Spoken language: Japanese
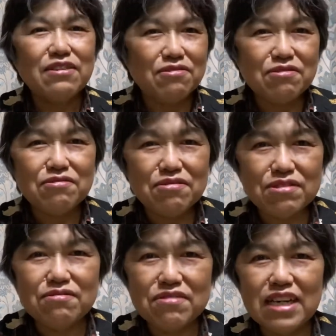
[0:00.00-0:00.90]
孤独をす
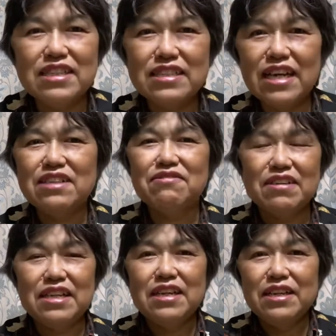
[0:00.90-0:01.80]
ごく感じたとか
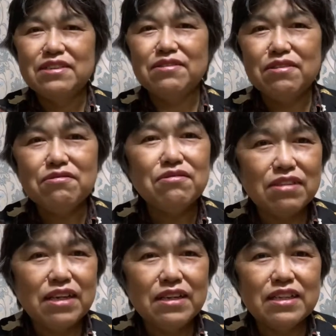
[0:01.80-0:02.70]
ねそんなこと
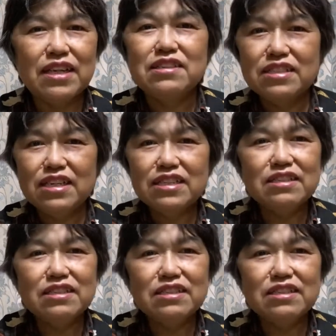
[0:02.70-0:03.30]
ねたくさ